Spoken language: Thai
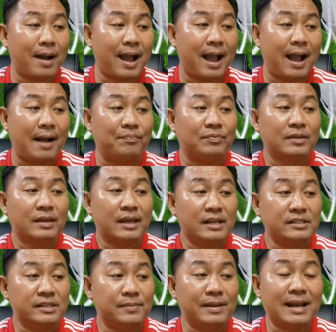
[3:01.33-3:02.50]
มาเอ
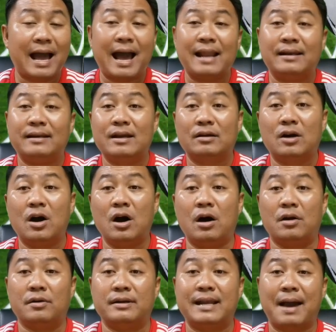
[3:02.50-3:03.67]
ซิมิลาน แล้วก็
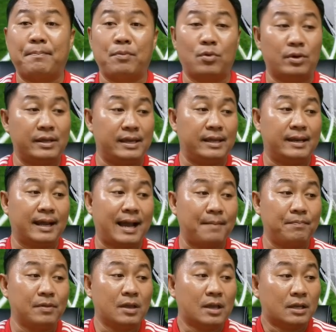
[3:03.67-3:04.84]
นาโปลีนะครับ
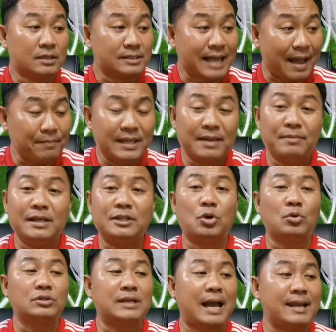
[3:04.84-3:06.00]
สามทีมที่ตก
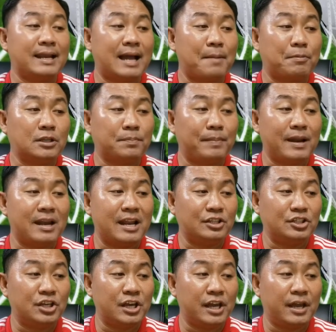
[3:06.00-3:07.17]
ชั้นนะครับก็จะเป็นเล
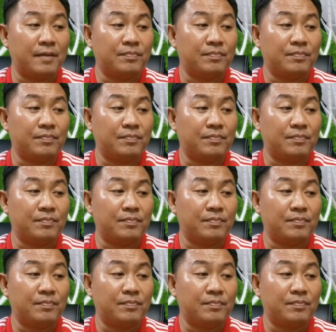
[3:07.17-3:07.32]
เช่